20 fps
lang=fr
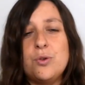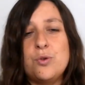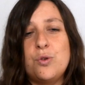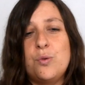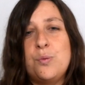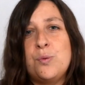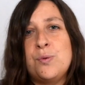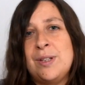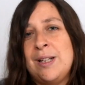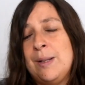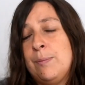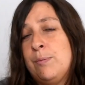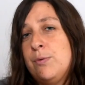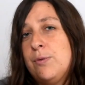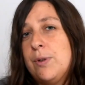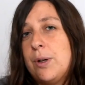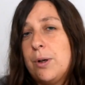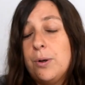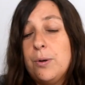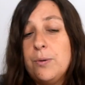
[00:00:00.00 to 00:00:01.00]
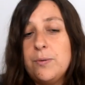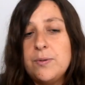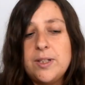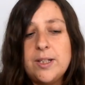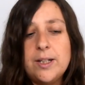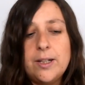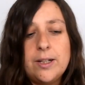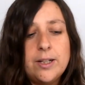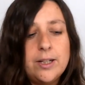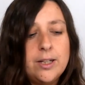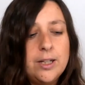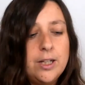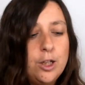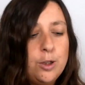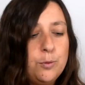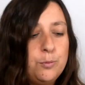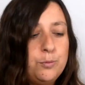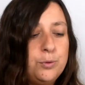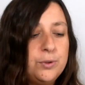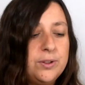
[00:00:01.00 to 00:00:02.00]
jours, vous allez pouvoir revenir
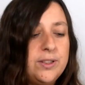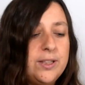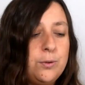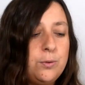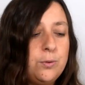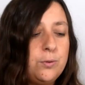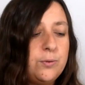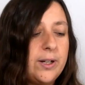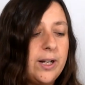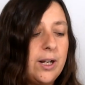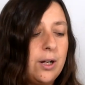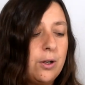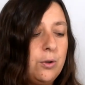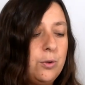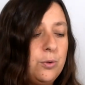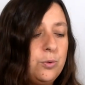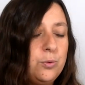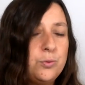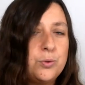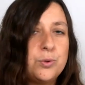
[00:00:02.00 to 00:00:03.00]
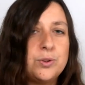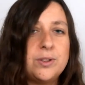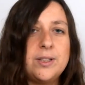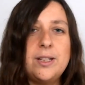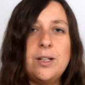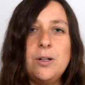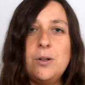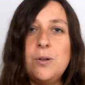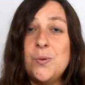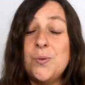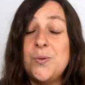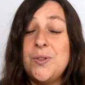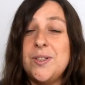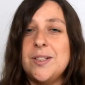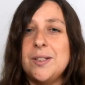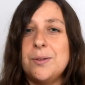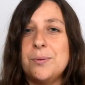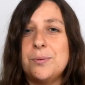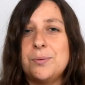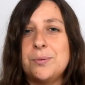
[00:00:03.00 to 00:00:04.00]
pour découvrir le nouveau dé en
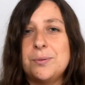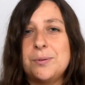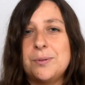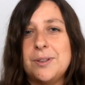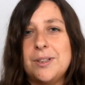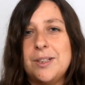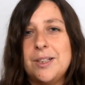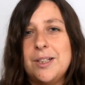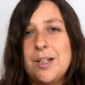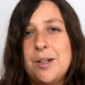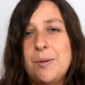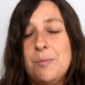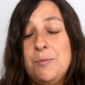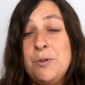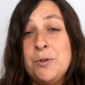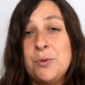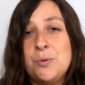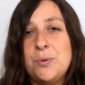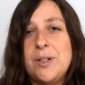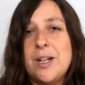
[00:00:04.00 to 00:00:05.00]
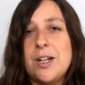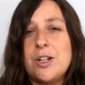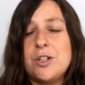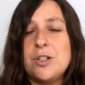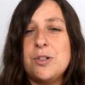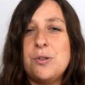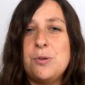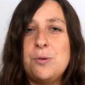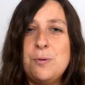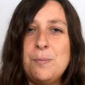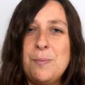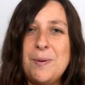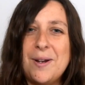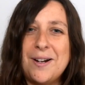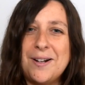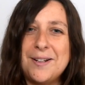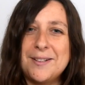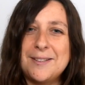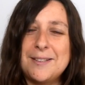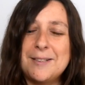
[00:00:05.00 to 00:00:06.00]
vidéo. Moi en tout cas, j'ai
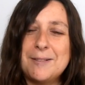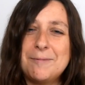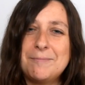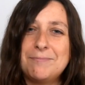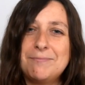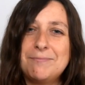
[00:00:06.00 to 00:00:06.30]
super hâte.